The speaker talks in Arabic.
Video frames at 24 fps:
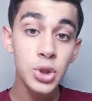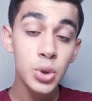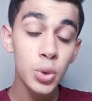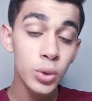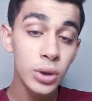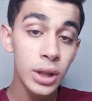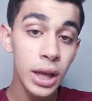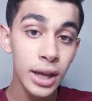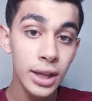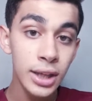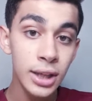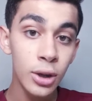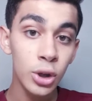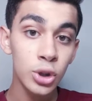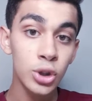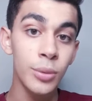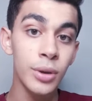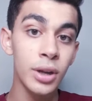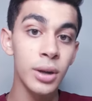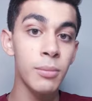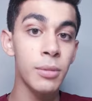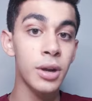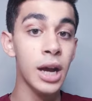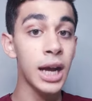2 ده
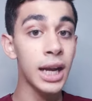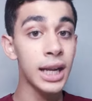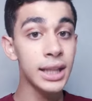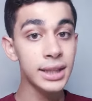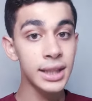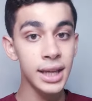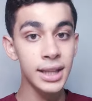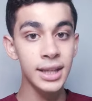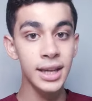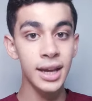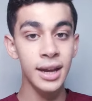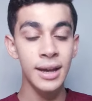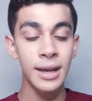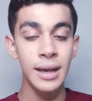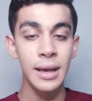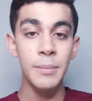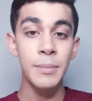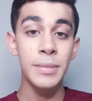يعتبر المرحله الثانيه